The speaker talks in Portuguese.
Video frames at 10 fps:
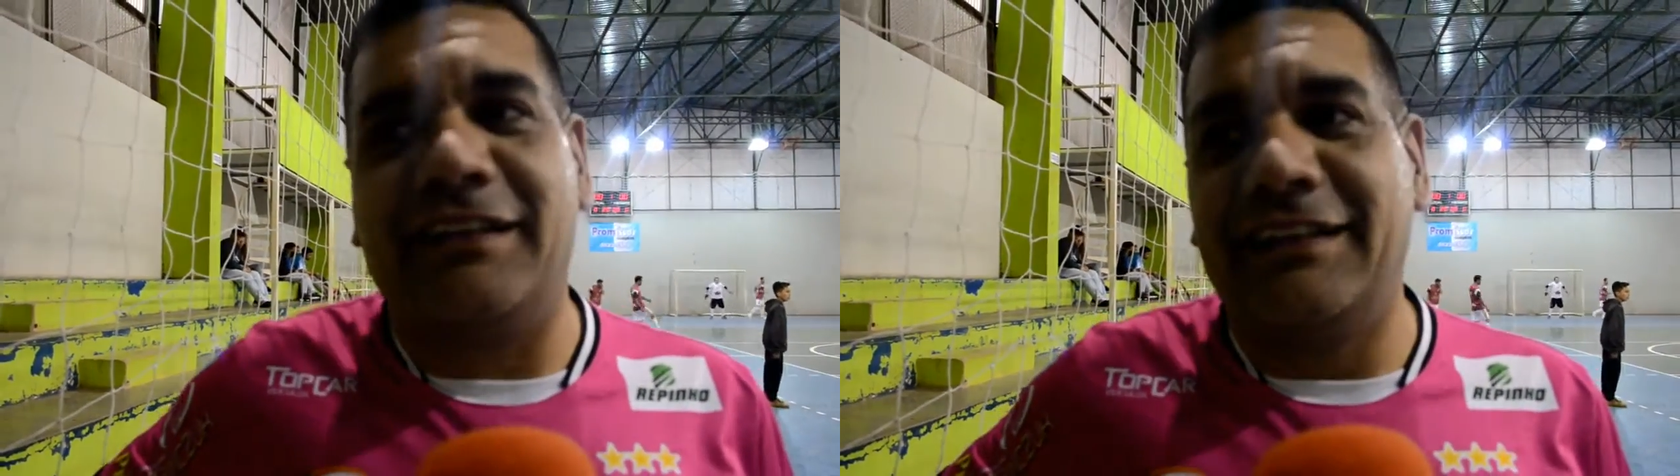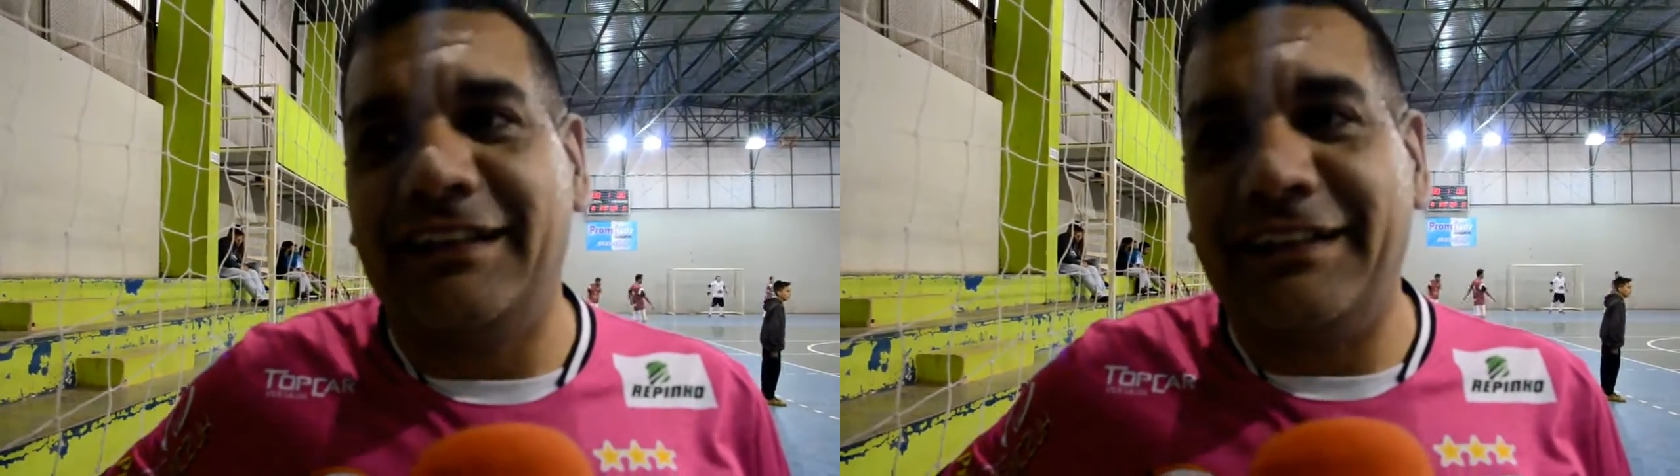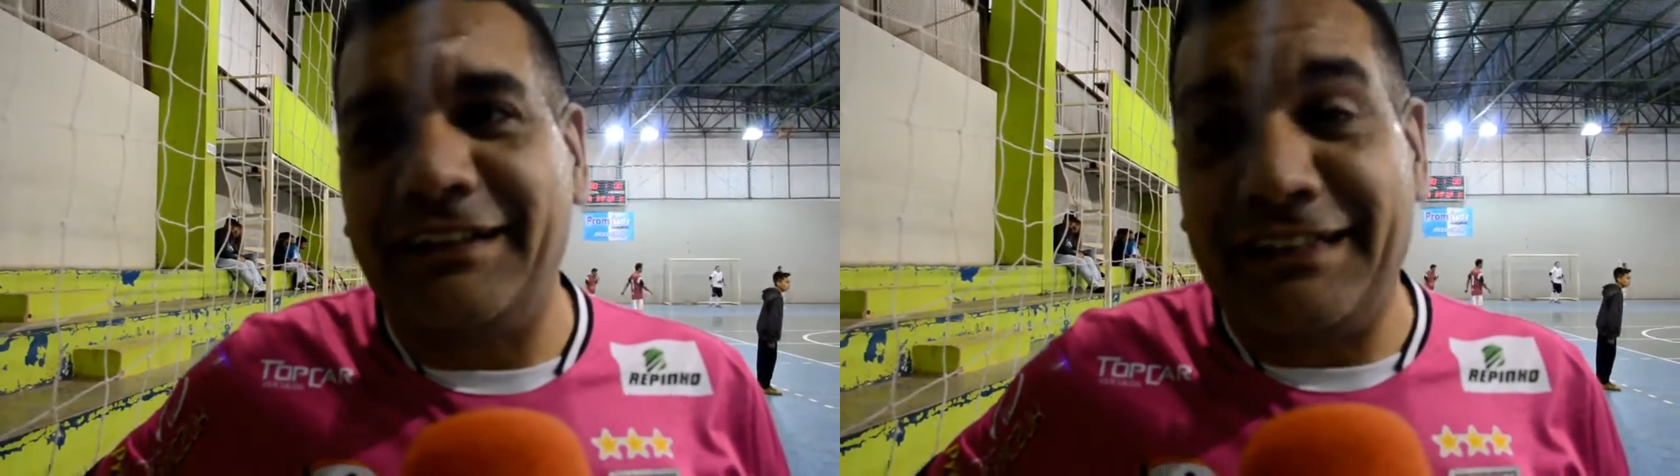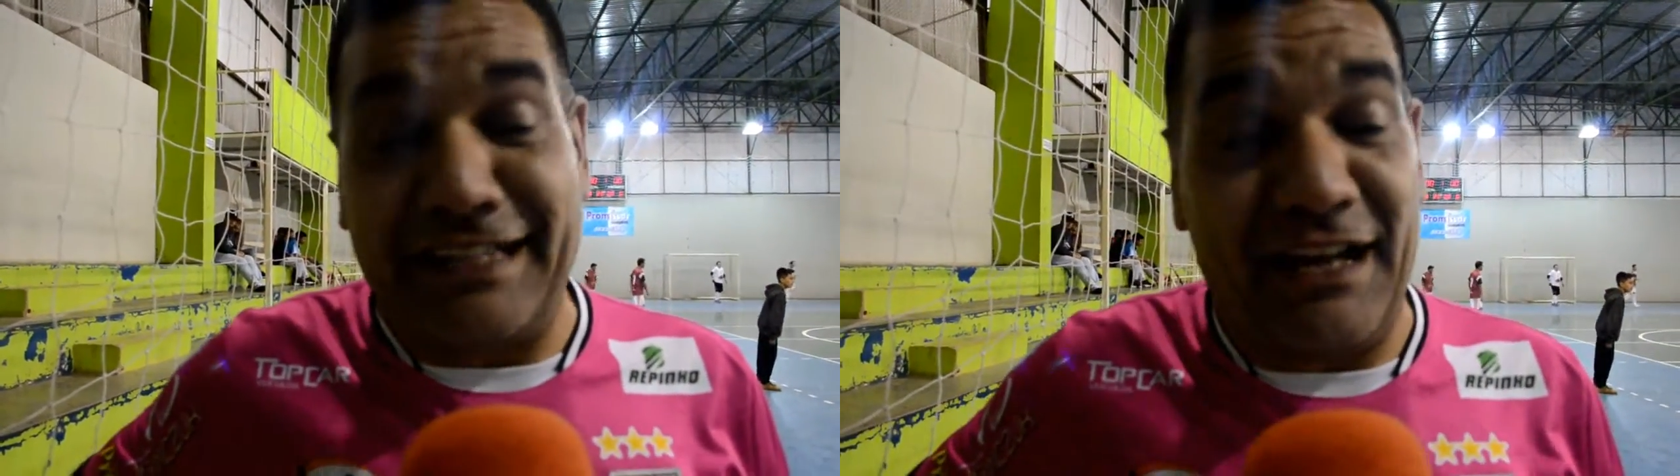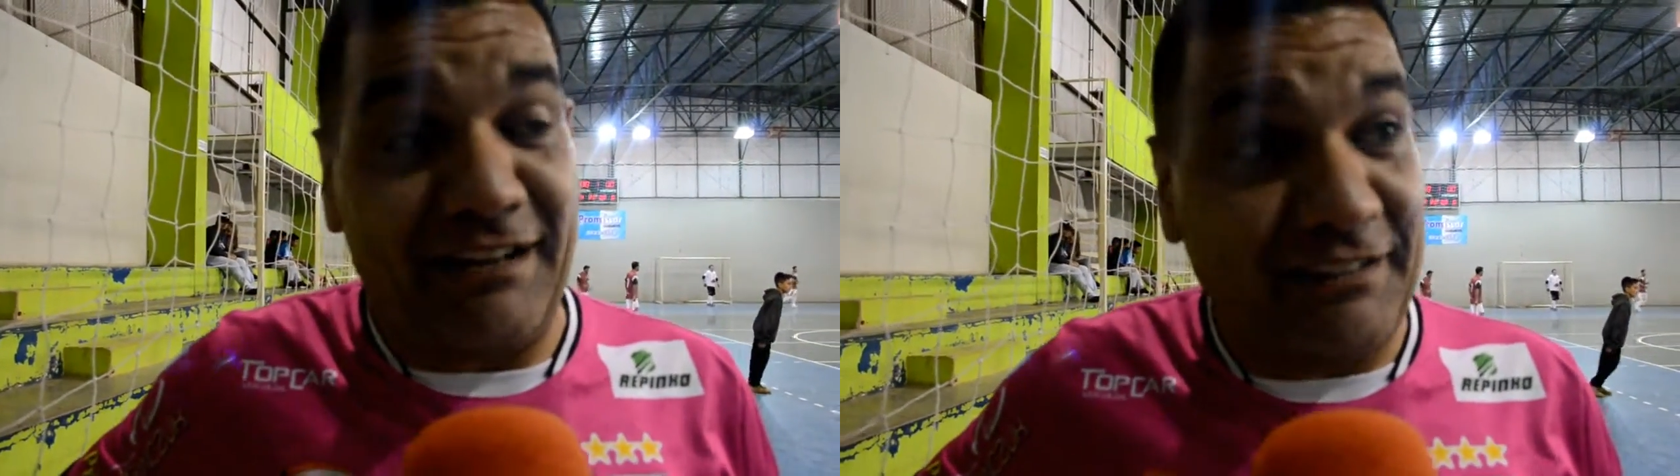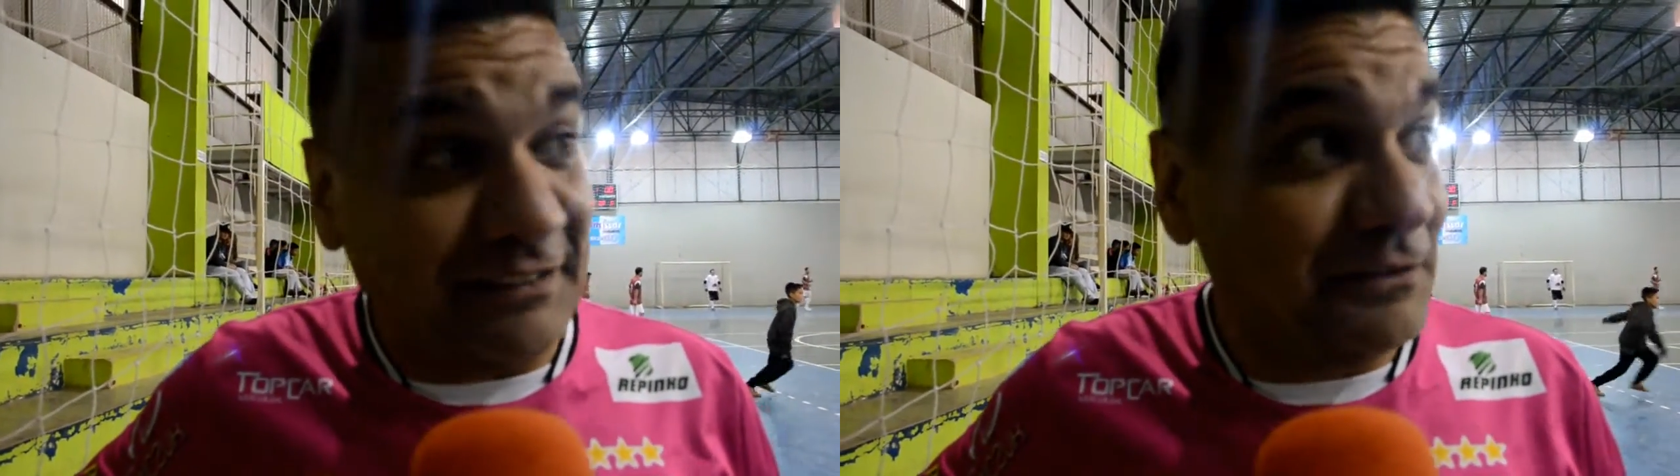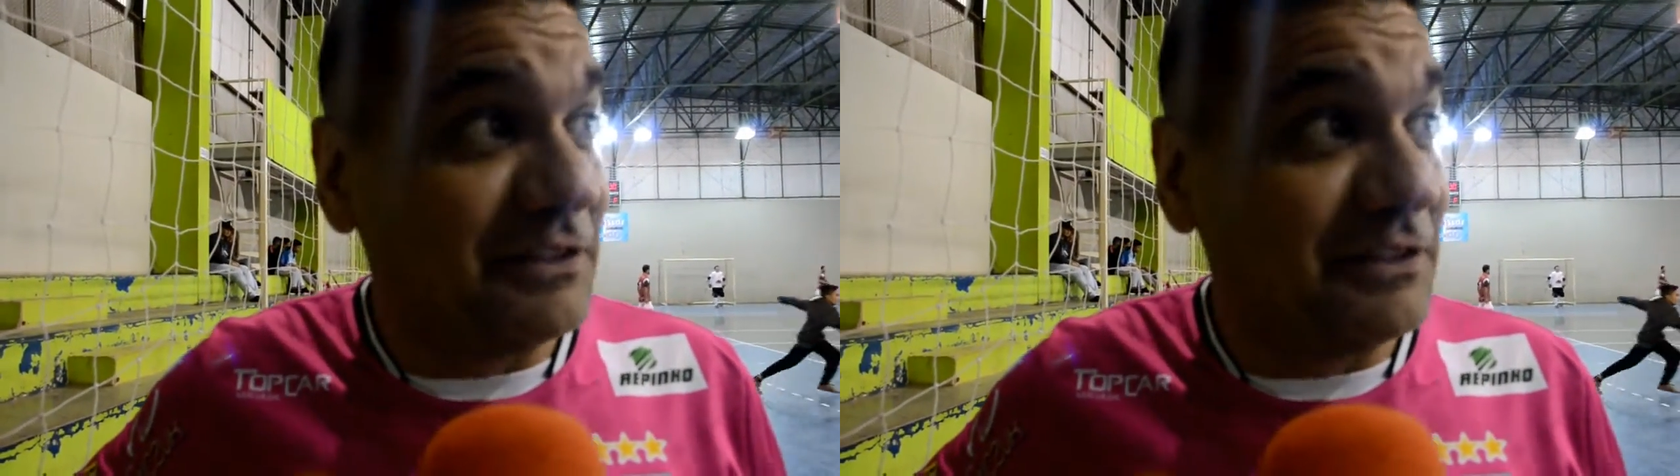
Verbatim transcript: aí, tá,